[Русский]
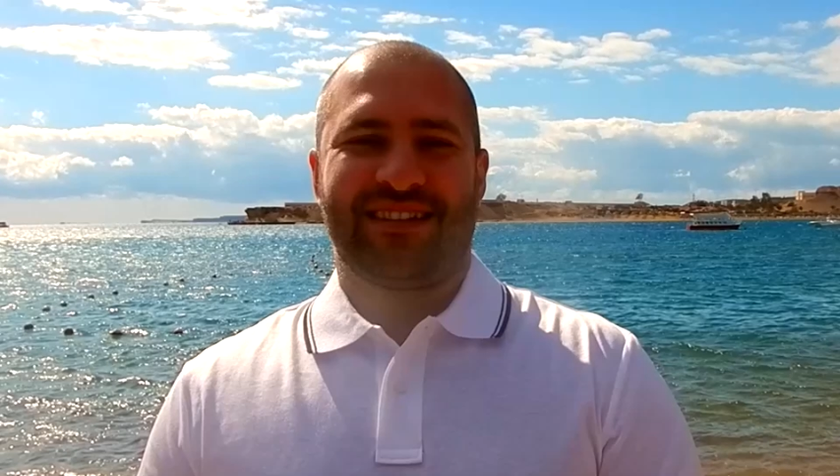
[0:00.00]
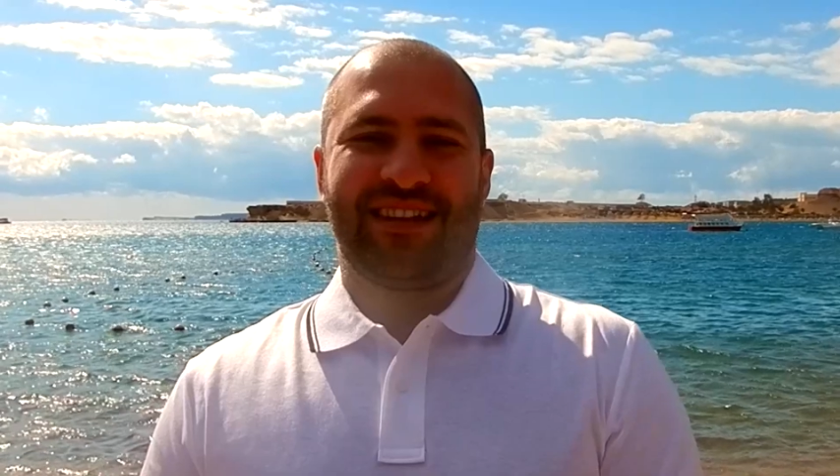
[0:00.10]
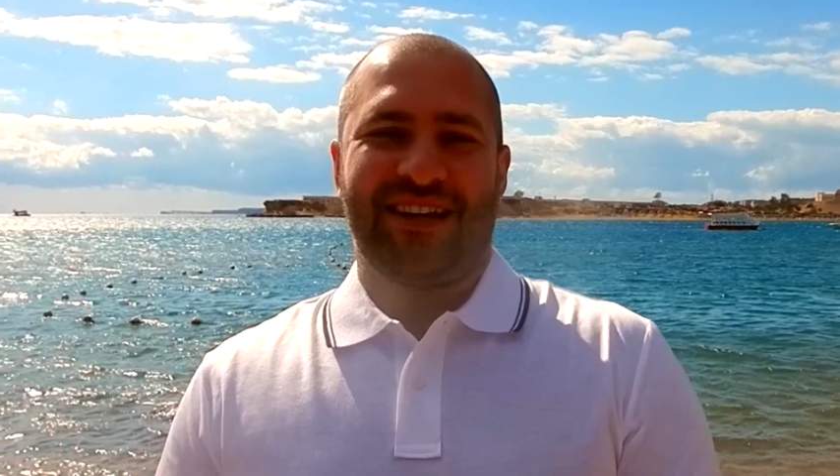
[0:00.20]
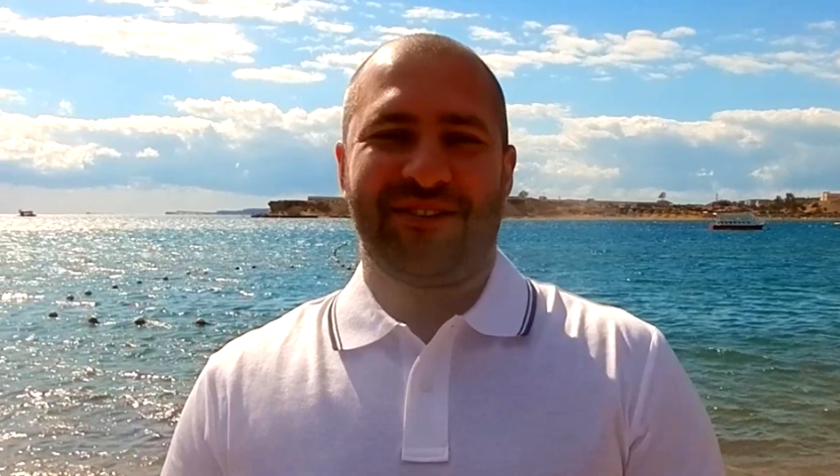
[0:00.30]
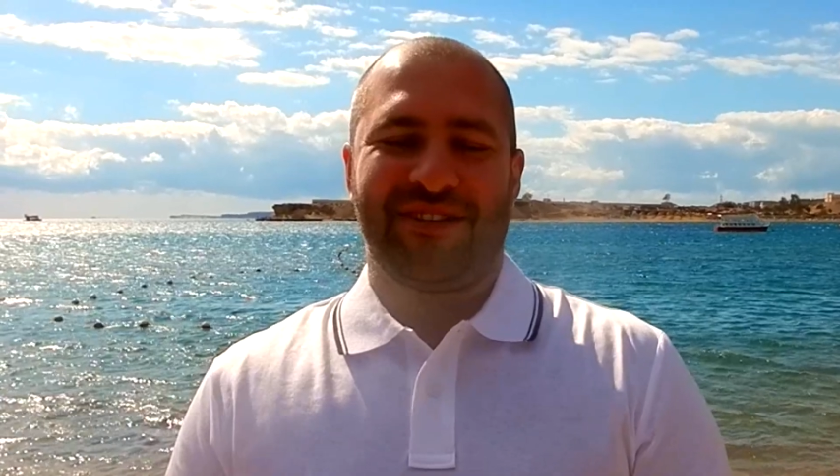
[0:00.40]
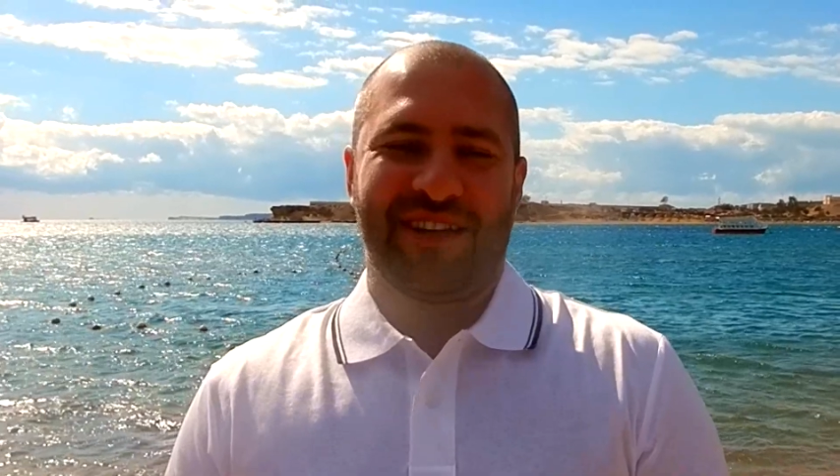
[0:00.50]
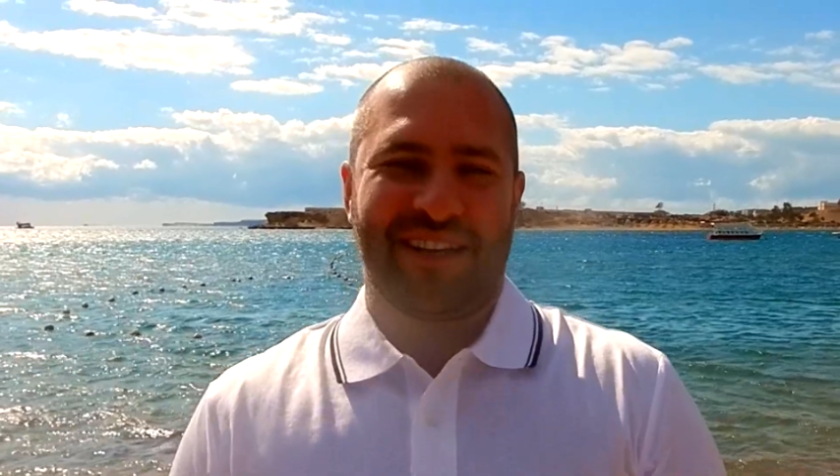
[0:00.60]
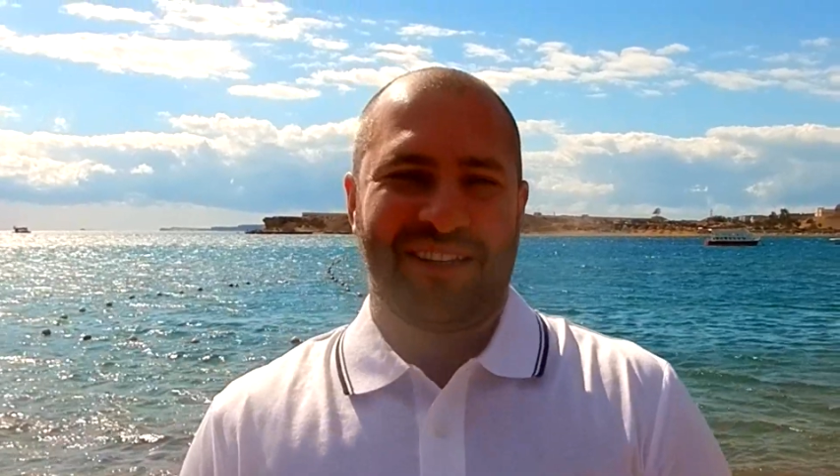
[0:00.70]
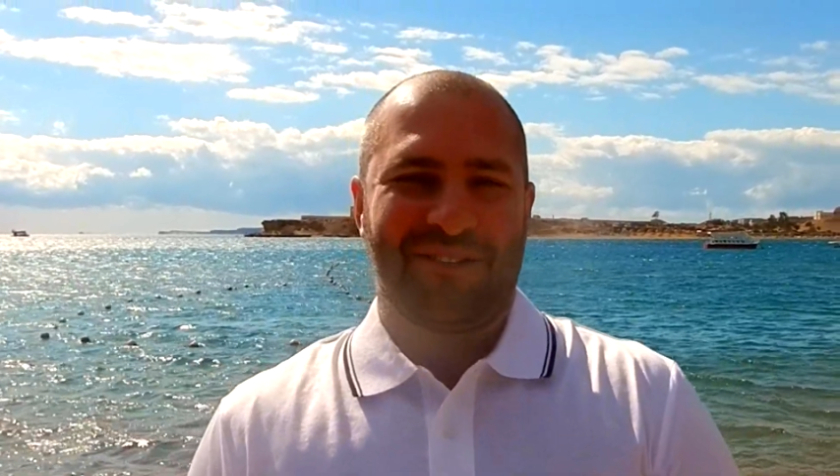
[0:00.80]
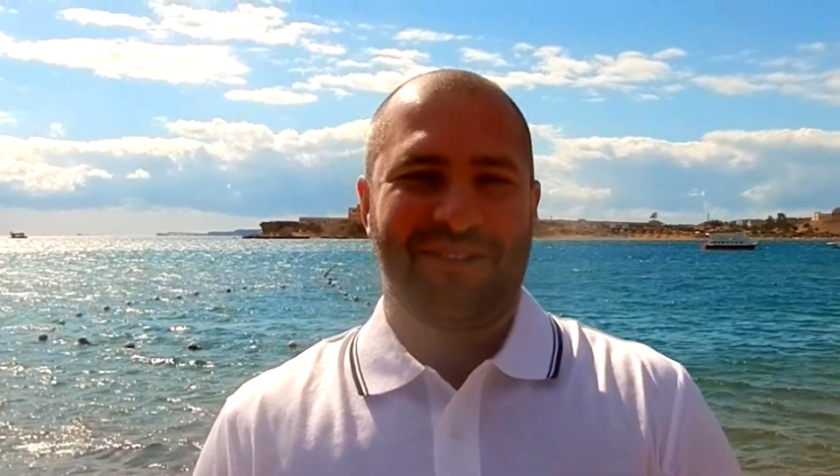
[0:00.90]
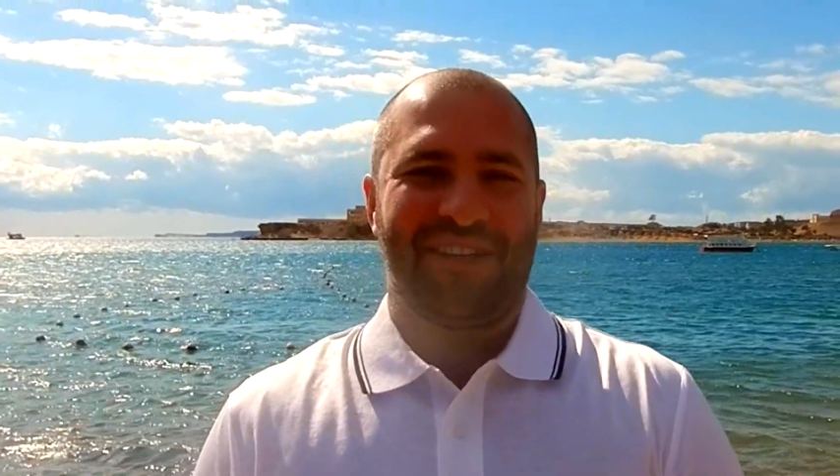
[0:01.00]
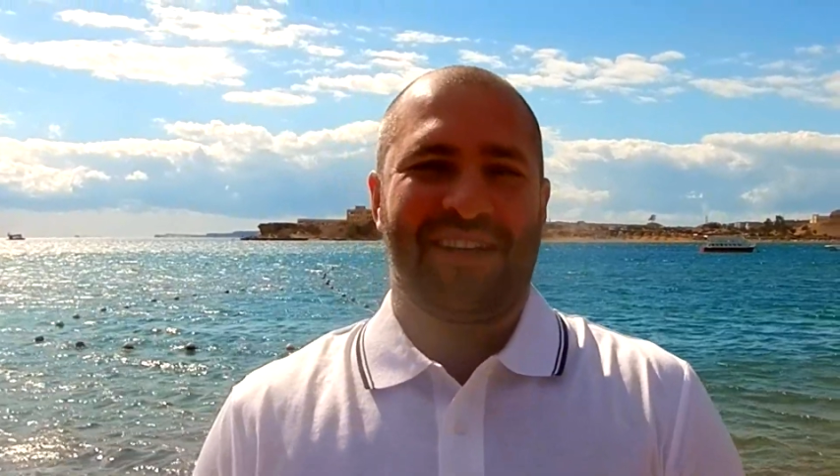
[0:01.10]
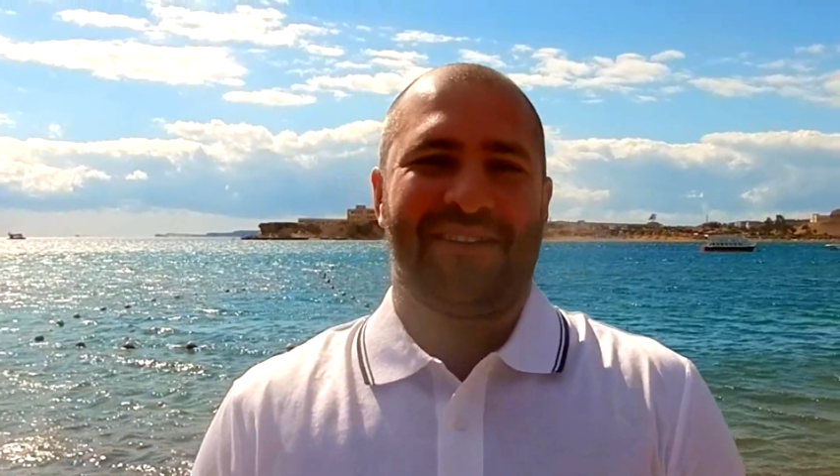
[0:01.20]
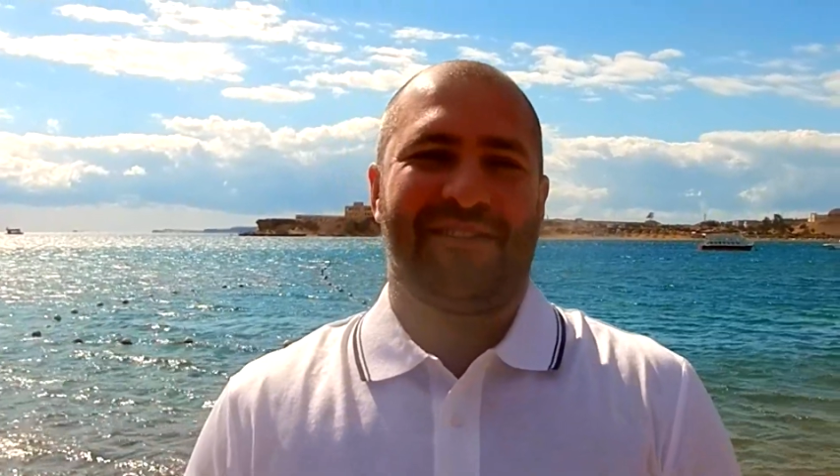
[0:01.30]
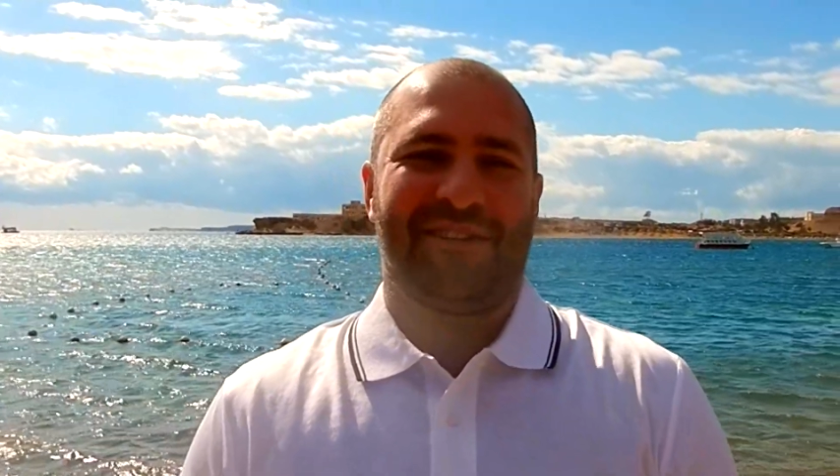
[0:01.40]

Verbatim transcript: Здравствуйте, дорогие друзья!